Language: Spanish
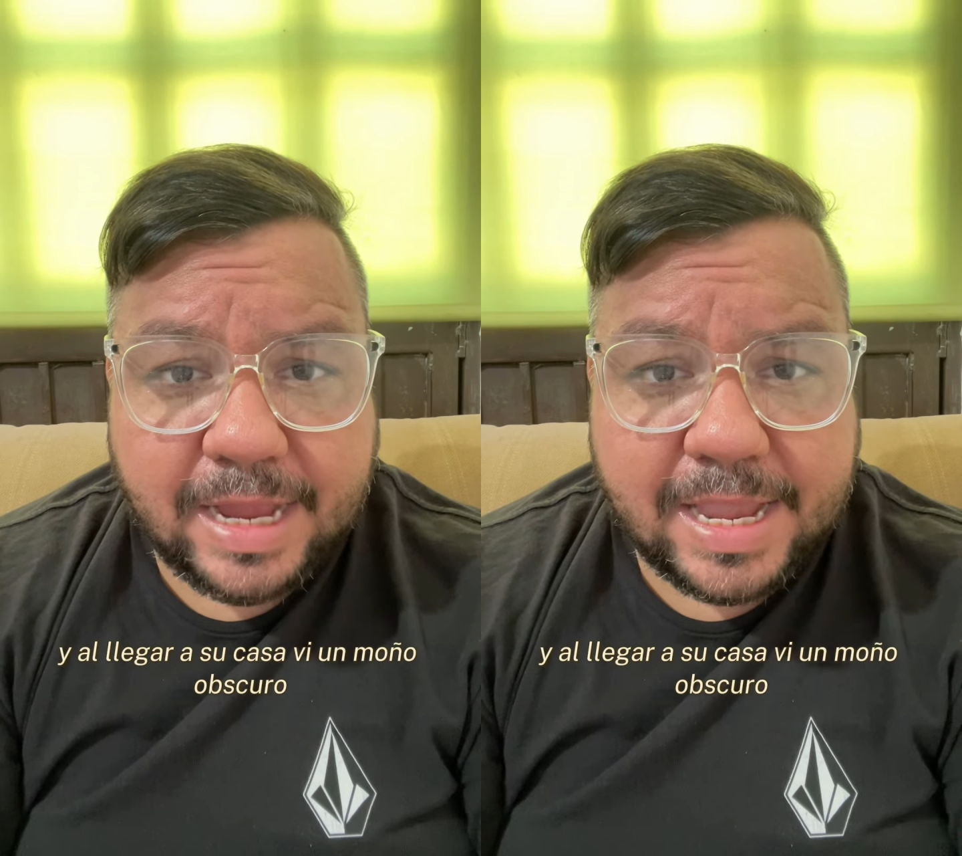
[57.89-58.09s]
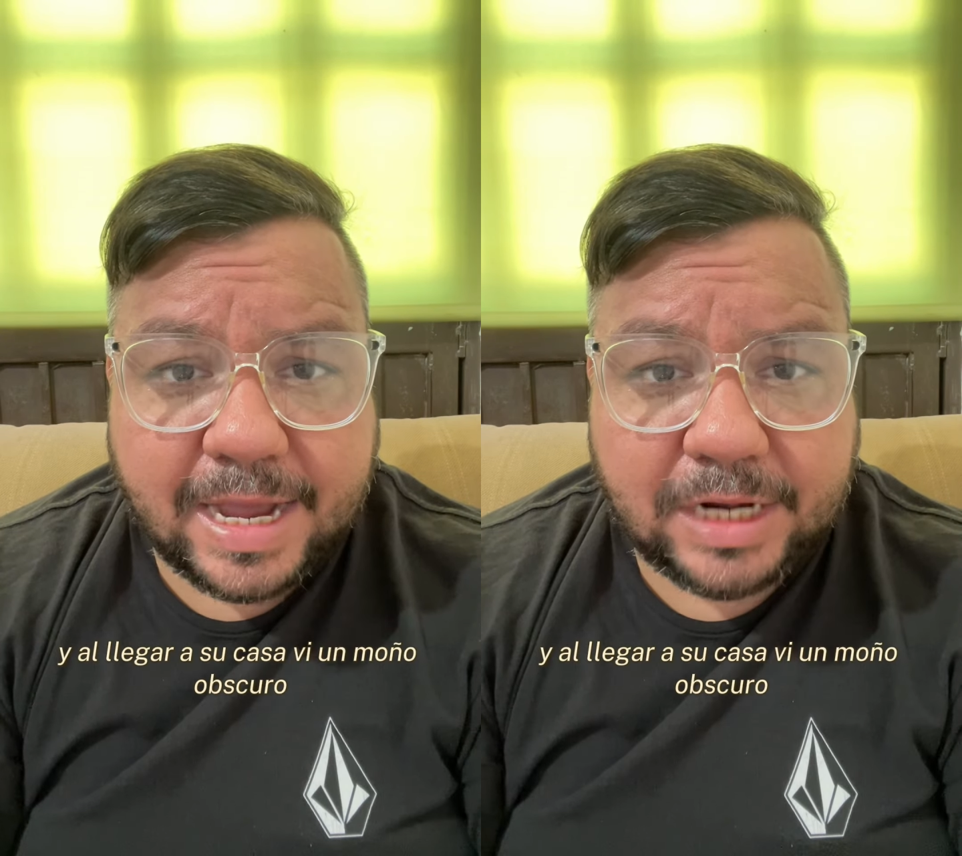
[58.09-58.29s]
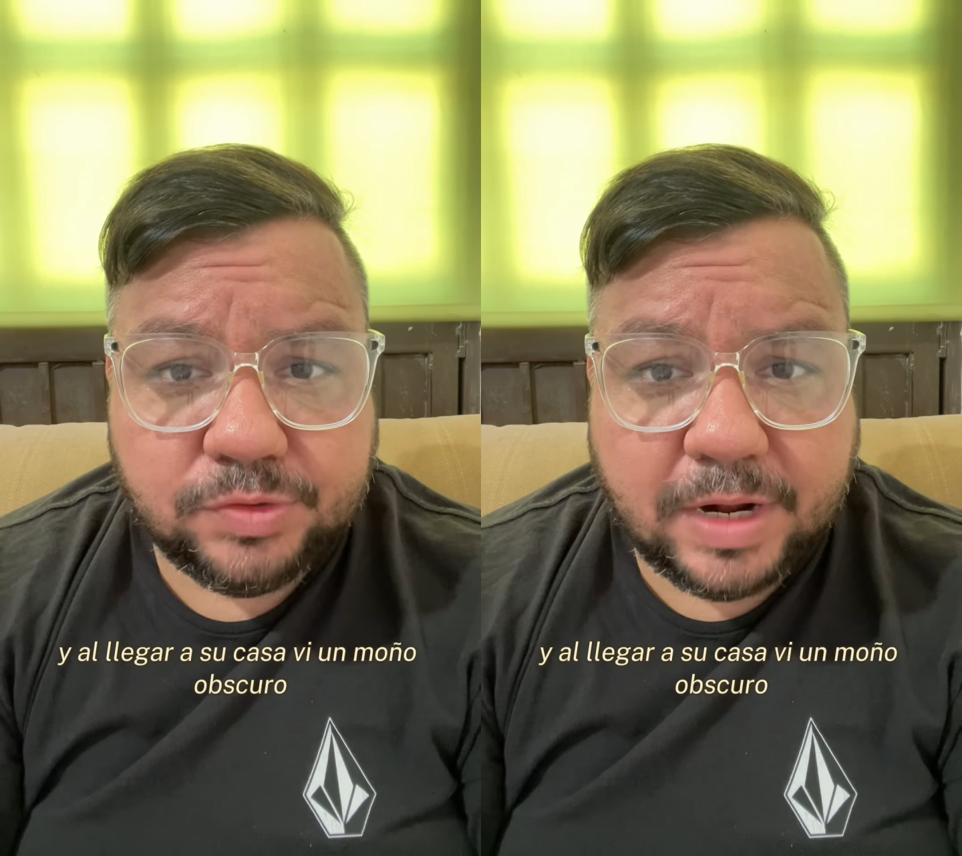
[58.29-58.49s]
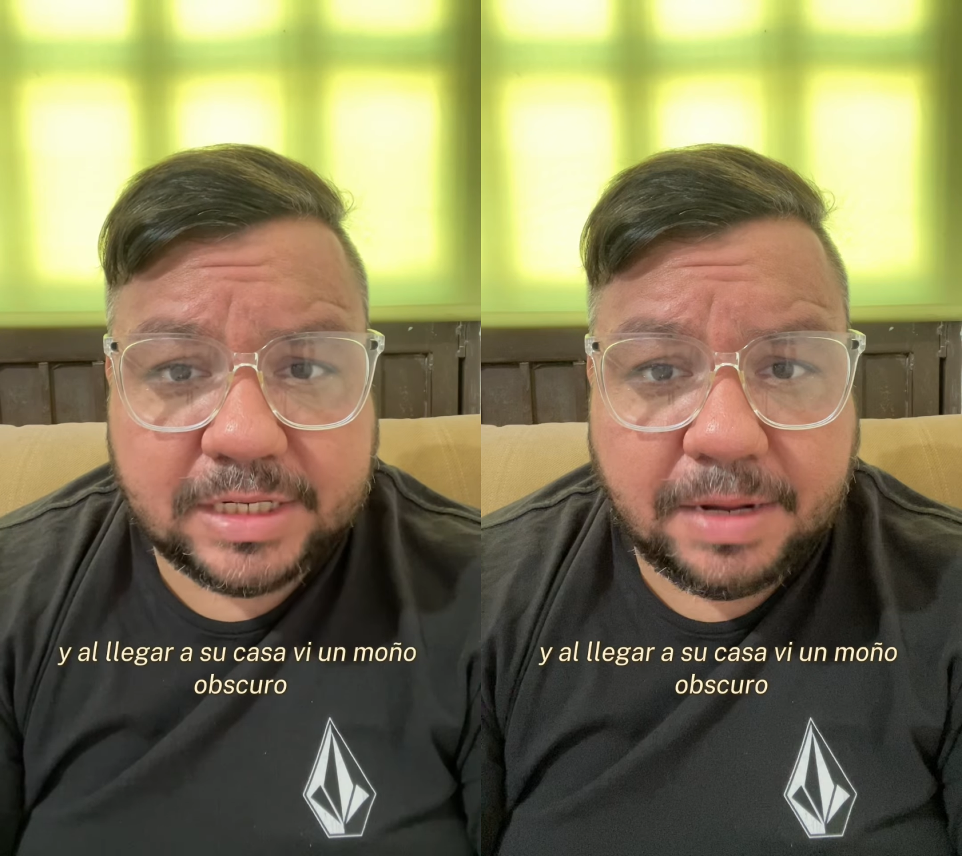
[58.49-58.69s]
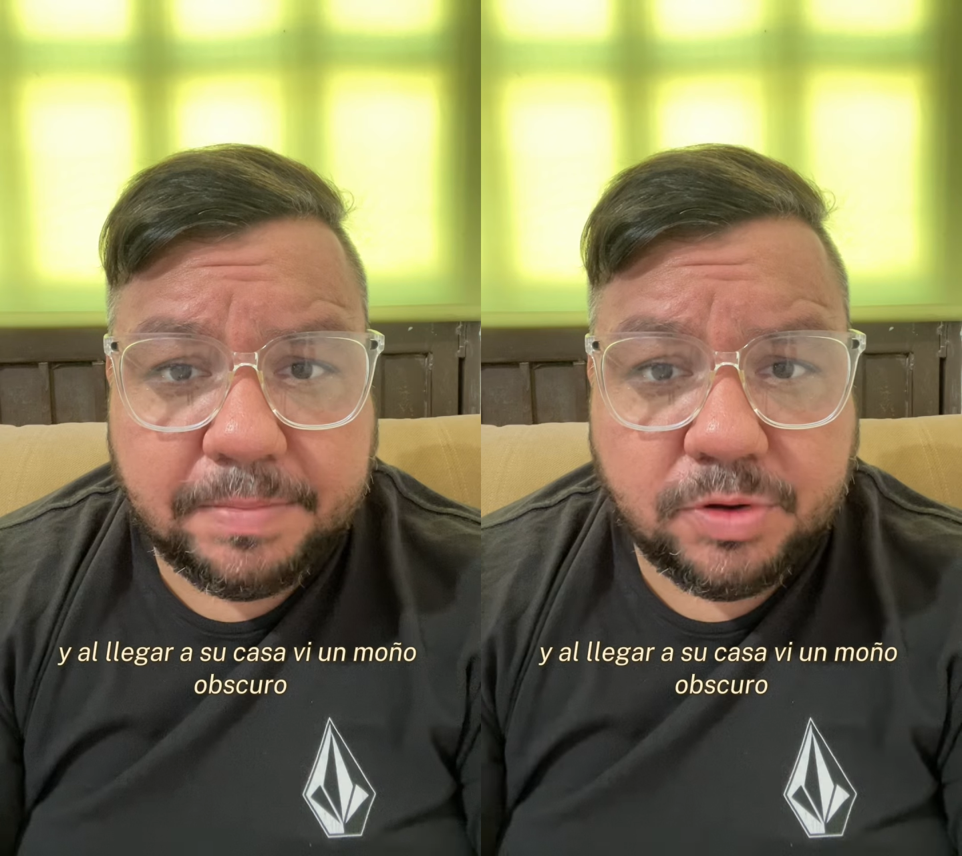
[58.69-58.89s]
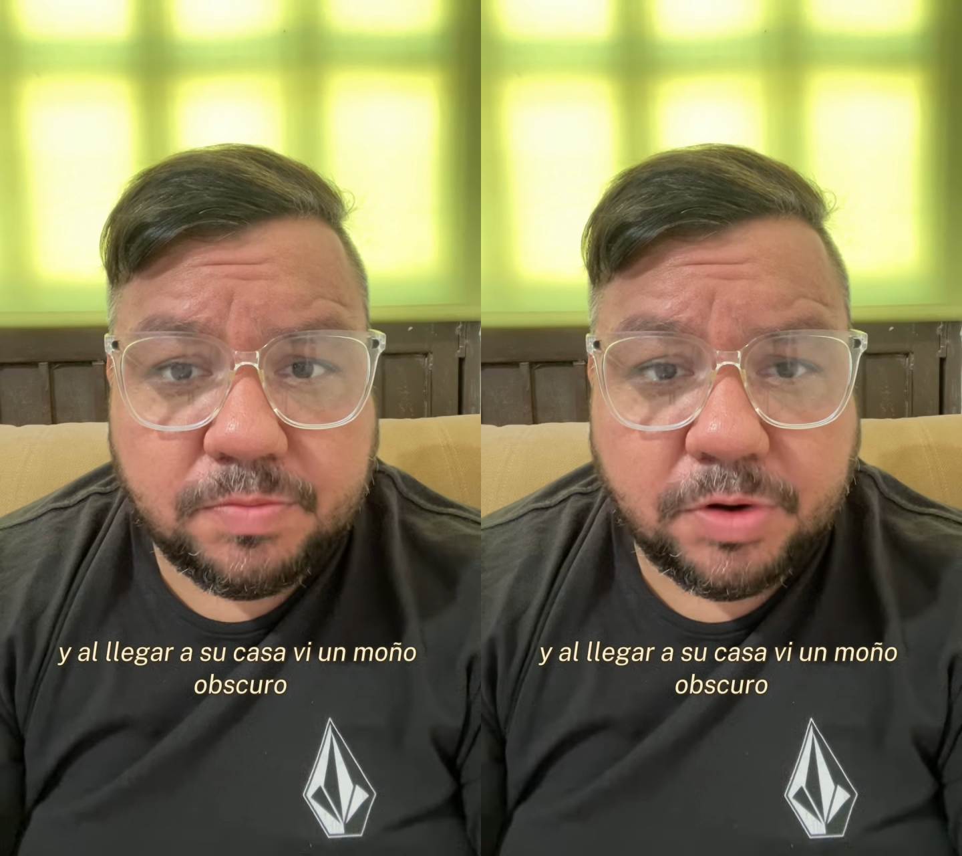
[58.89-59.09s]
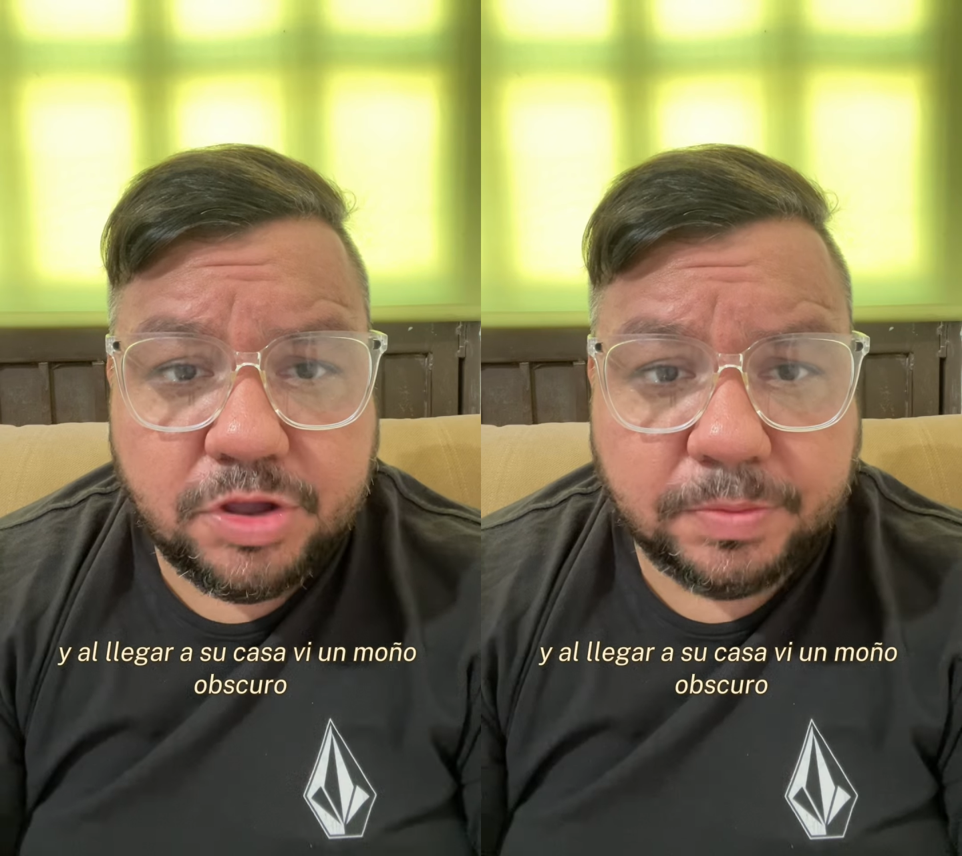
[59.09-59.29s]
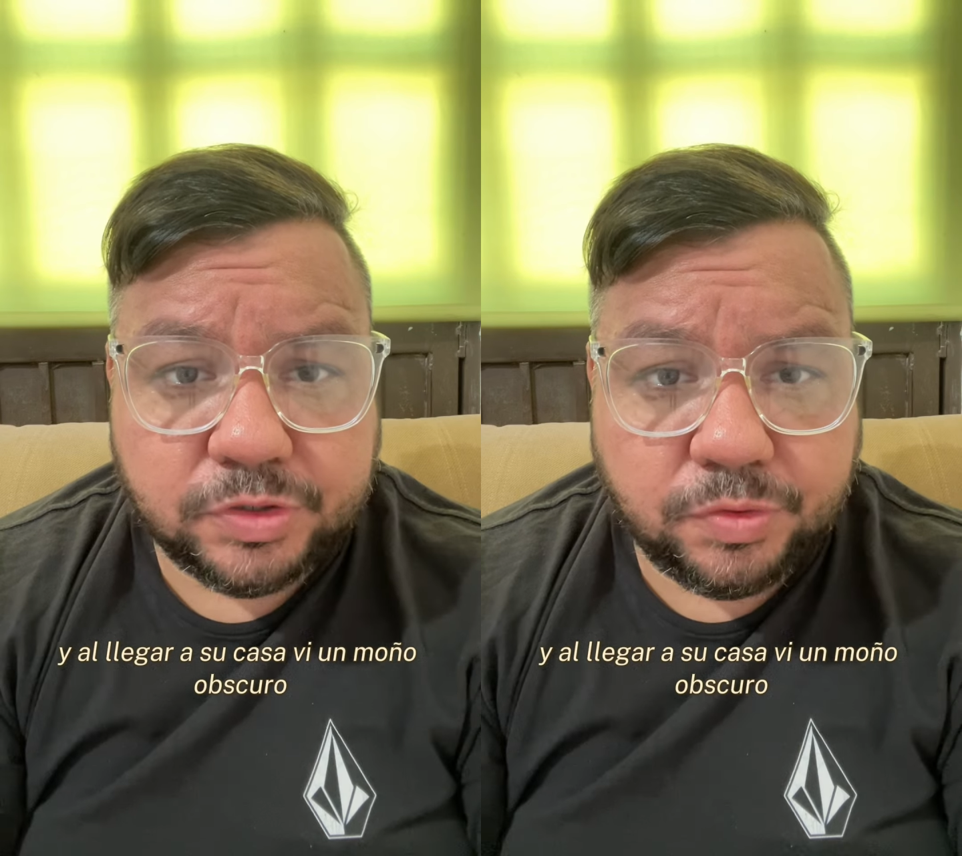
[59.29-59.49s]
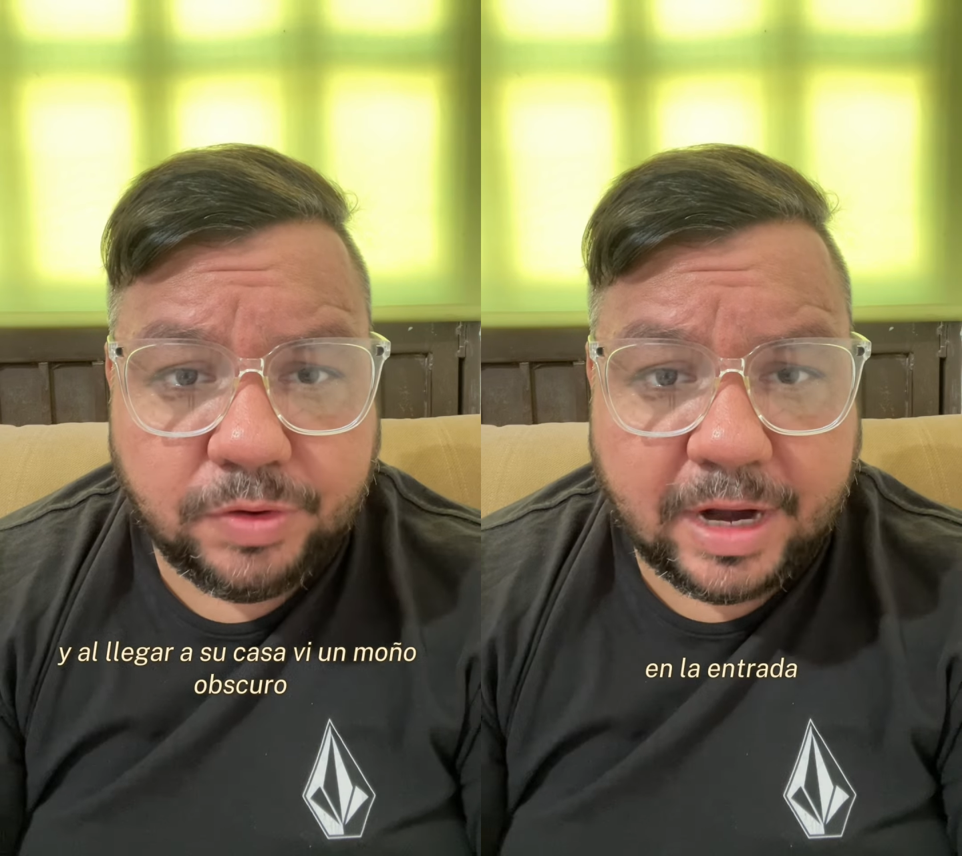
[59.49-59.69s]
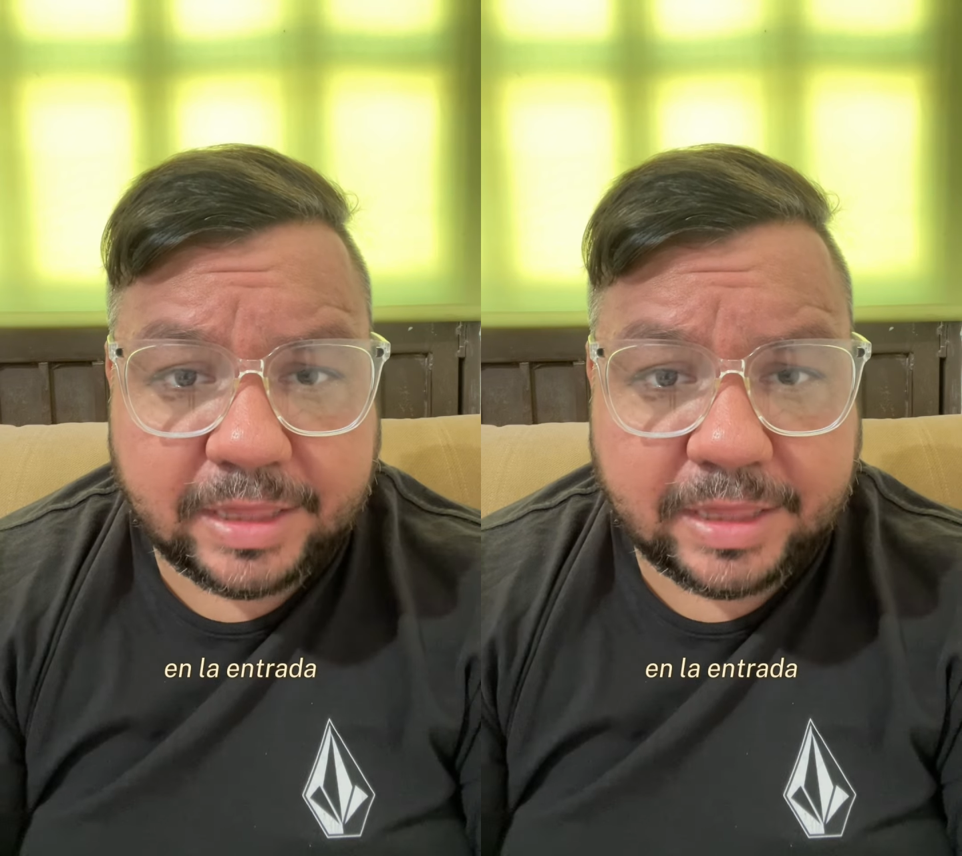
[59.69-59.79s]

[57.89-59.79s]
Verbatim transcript: y al llegar a su casa vi un moño oscuro en